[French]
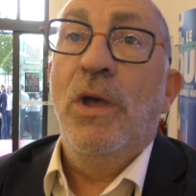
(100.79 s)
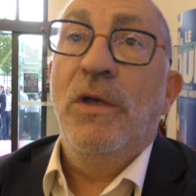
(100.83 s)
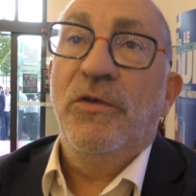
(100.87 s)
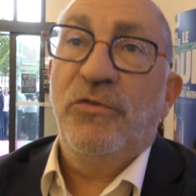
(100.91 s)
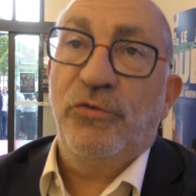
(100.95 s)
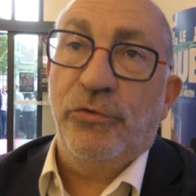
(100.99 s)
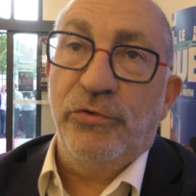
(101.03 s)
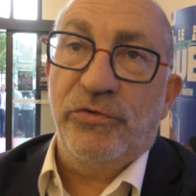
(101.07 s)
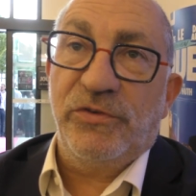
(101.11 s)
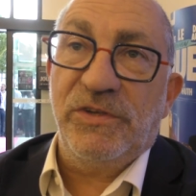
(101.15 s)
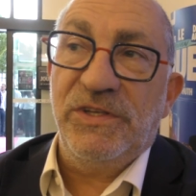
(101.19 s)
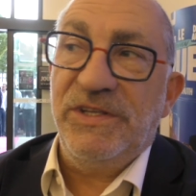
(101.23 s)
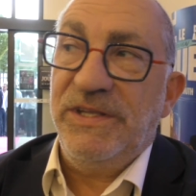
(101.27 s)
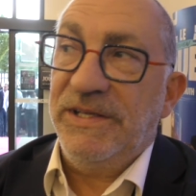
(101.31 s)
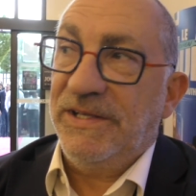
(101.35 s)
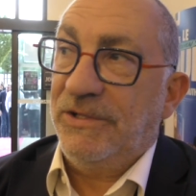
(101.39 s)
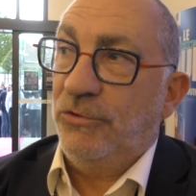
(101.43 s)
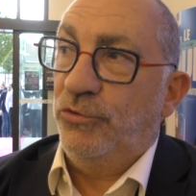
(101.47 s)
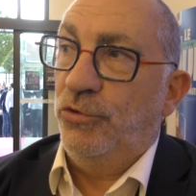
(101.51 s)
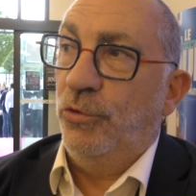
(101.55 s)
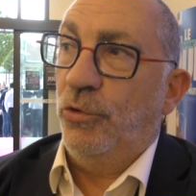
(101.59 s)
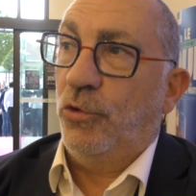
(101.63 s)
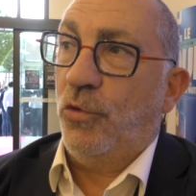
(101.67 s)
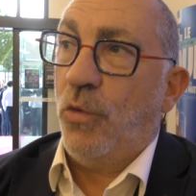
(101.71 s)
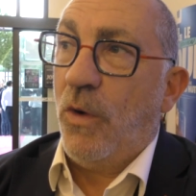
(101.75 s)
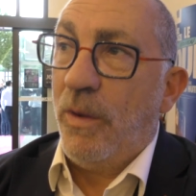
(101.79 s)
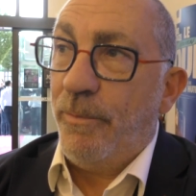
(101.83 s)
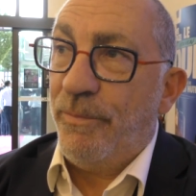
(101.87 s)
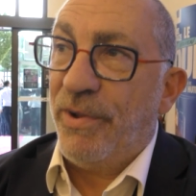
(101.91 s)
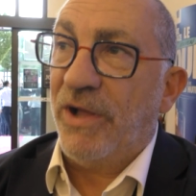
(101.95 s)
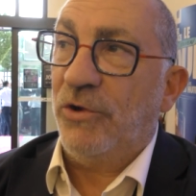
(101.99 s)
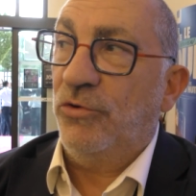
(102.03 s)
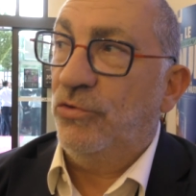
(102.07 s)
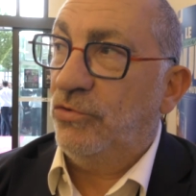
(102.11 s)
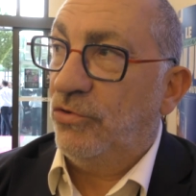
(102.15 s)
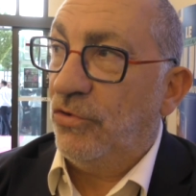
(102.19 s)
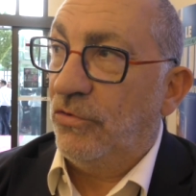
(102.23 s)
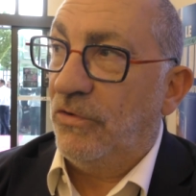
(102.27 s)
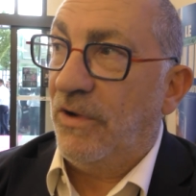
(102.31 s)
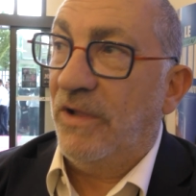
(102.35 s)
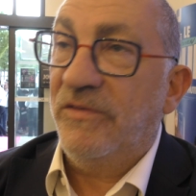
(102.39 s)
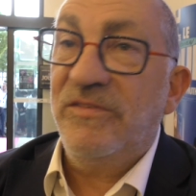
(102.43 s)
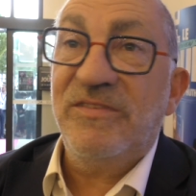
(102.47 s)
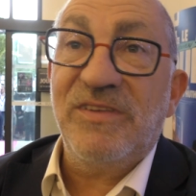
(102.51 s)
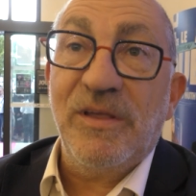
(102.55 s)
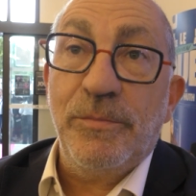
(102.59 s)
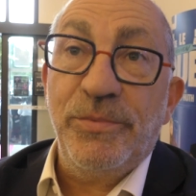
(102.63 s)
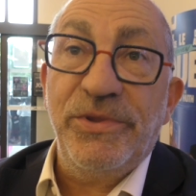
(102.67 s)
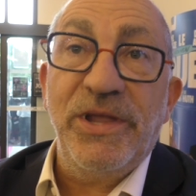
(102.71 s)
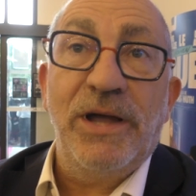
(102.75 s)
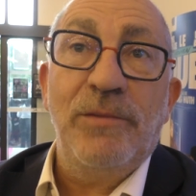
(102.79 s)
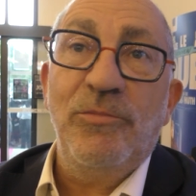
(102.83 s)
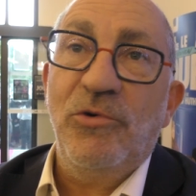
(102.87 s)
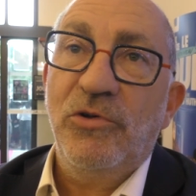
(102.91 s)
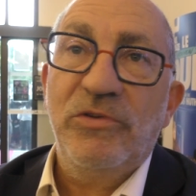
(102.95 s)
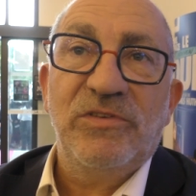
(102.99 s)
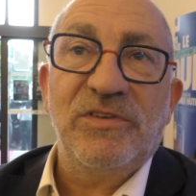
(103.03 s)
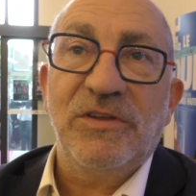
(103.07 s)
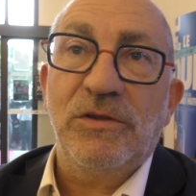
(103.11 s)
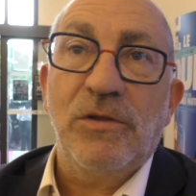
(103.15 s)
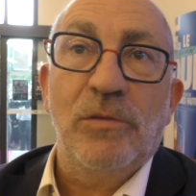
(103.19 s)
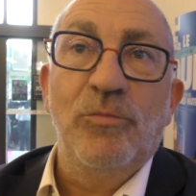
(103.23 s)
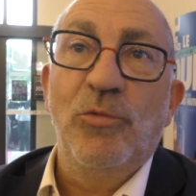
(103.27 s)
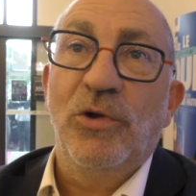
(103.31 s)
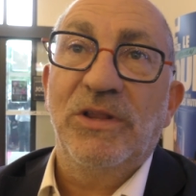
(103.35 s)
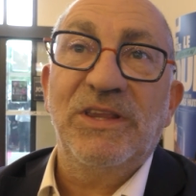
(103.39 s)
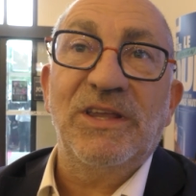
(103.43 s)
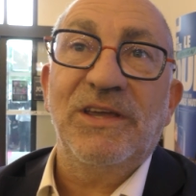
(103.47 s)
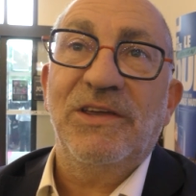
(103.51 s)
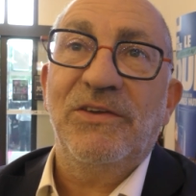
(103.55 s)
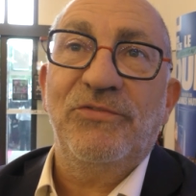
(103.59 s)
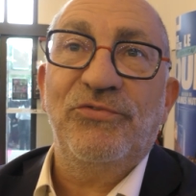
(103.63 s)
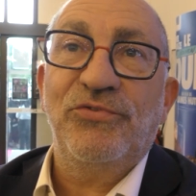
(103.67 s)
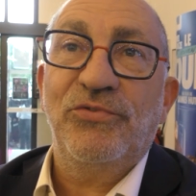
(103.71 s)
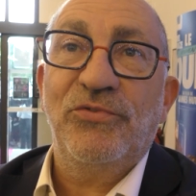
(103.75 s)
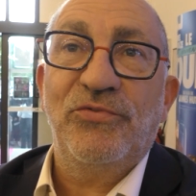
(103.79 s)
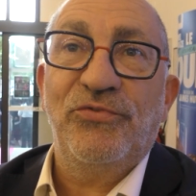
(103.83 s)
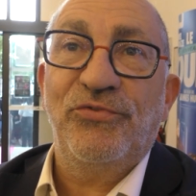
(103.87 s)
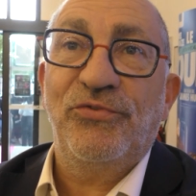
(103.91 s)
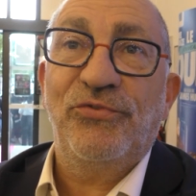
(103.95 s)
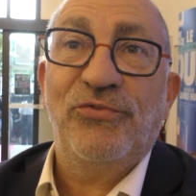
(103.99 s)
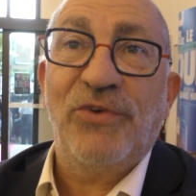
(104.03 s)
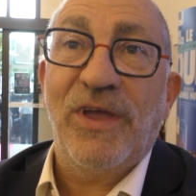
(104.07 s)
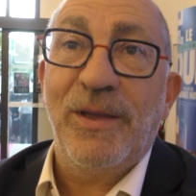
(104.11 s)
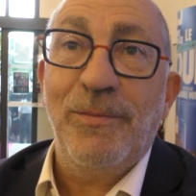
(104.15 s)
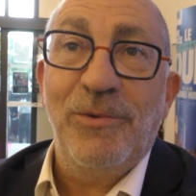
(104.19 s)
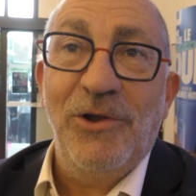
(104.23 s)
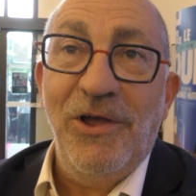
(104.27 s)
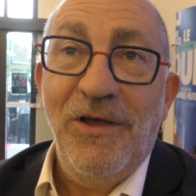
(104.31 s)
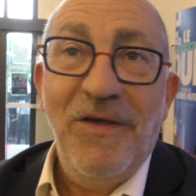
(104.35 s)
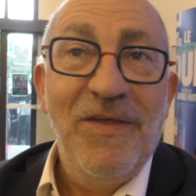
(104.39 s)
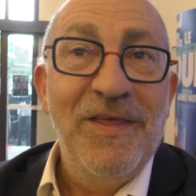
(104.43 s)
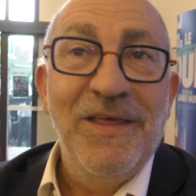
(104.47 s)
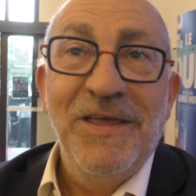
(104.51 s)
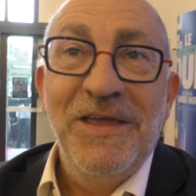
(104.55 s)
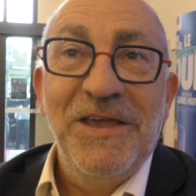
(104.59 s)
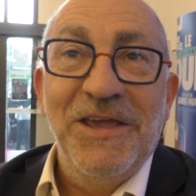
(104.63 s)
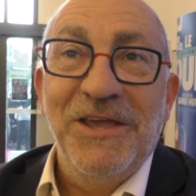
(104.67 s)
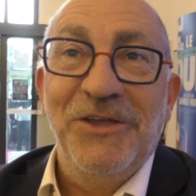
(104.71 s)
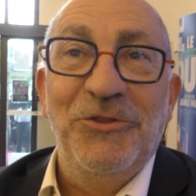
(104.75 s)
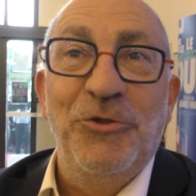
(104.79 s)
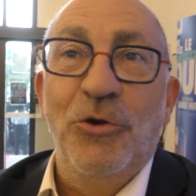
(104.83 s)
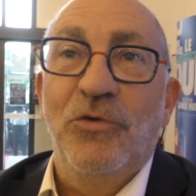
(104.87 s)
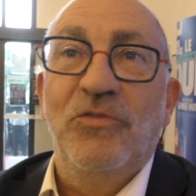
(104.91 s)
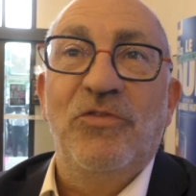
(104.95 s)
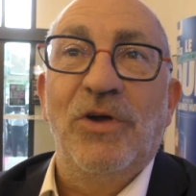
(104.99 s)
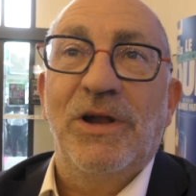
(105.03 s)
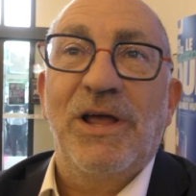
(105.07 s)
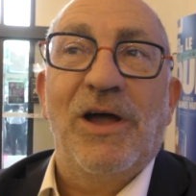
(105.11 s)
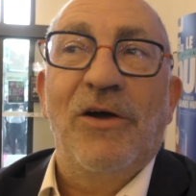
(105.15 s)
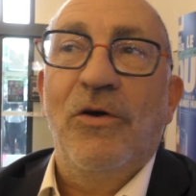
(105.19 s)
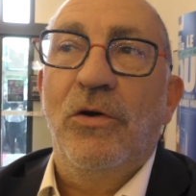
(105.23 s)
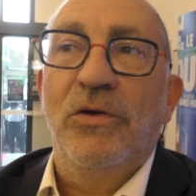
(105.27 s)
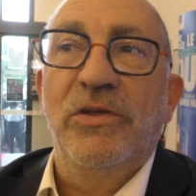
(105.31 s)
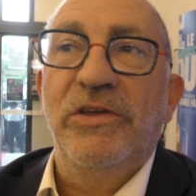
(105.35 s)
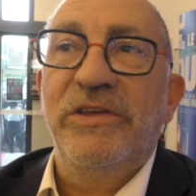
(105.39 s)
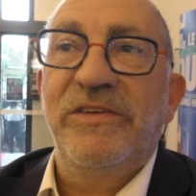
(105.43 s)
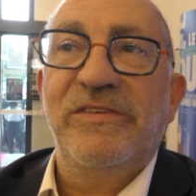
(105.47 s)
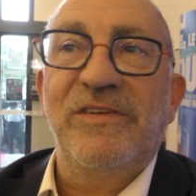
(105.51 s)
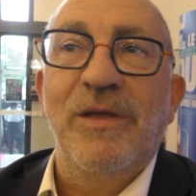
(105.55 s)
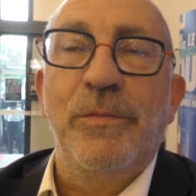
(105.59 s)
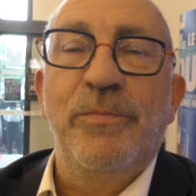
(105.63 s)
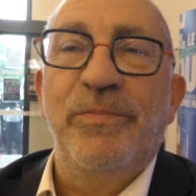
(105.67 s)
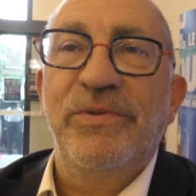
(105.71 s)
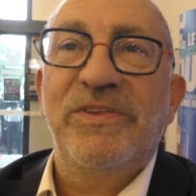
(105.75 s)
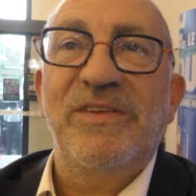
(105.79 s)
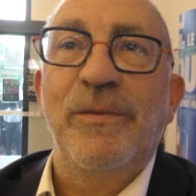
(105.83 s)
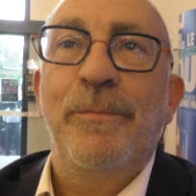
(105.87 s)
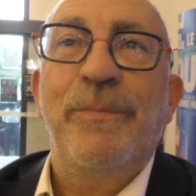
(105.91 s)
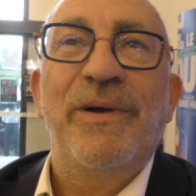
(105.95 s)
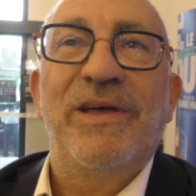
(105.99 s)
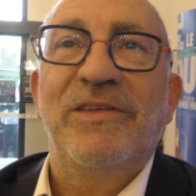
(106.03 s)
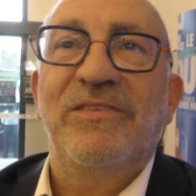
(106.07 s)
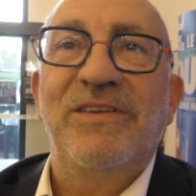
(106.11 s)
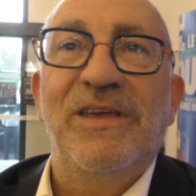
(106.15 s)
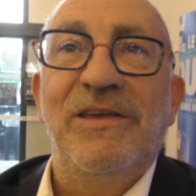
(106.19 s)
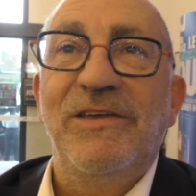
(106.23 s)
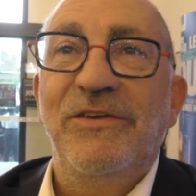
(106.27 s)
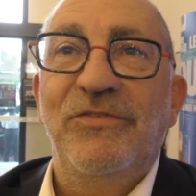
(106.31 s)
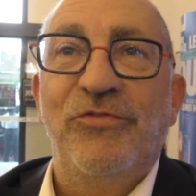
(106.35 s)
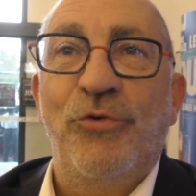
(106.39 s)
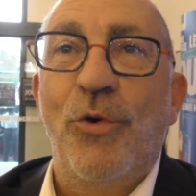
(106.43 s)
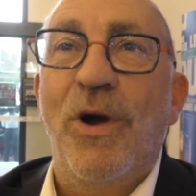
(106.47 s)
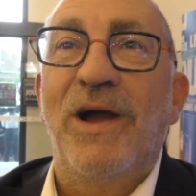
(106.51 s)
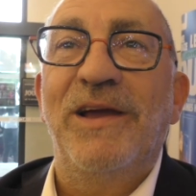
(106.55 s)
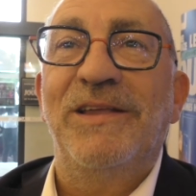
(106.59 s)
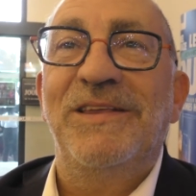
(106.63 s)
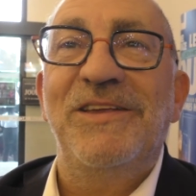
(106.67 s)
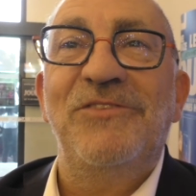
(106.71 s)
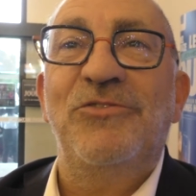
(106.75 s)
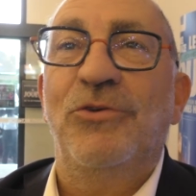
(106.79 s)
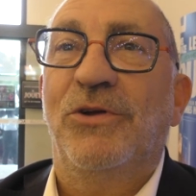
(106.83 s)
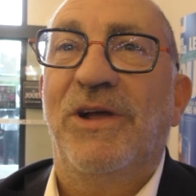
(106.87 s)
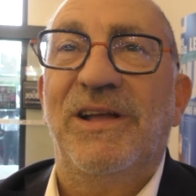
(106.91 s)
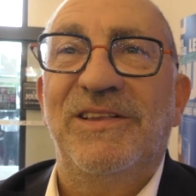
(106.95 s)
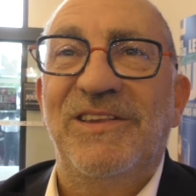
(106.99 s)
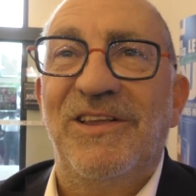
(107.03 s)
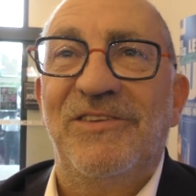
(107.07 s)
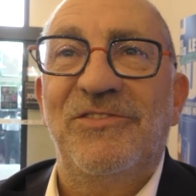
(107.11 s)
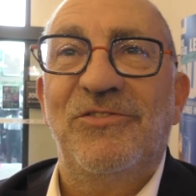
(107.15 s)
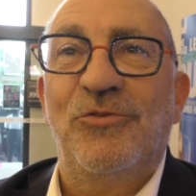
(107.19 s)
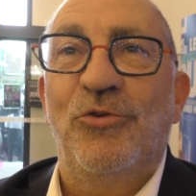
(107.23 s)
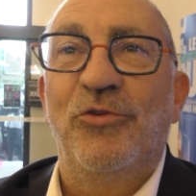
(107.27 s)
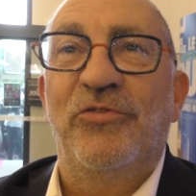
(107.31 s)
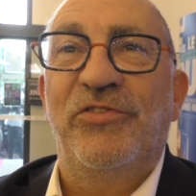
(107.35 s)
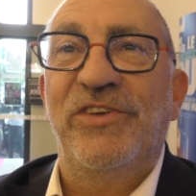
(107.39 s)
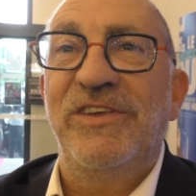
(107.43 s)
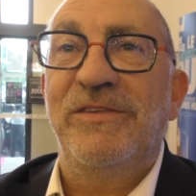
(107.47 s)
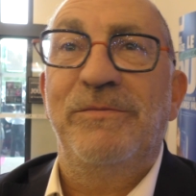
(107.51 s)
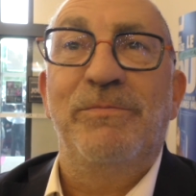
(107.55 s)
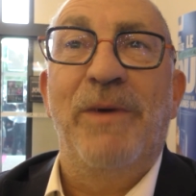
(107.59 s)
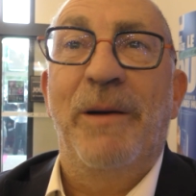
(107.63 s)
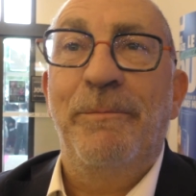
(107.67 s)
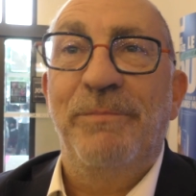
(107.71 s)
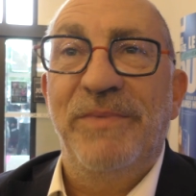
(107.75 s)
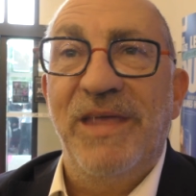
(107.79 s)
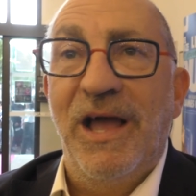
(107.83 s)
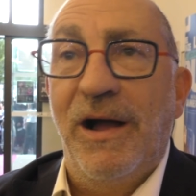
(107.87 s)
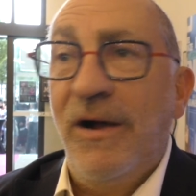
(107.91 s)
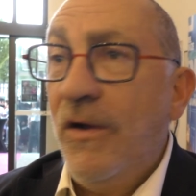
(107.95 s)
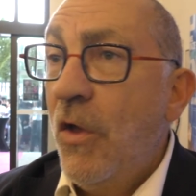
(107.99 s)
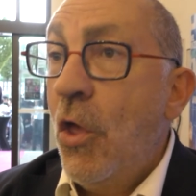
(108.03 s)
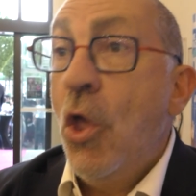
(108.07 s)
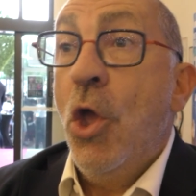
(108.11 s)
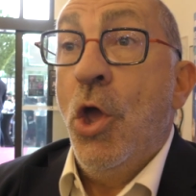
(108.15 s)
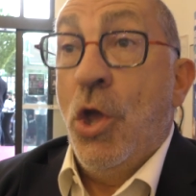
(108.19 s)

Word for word: Ceci dit, de quoi parle-t-on en septembre C'est un mois très faible et donc voilà, il faut arrêter ce catastrophisme ambiant.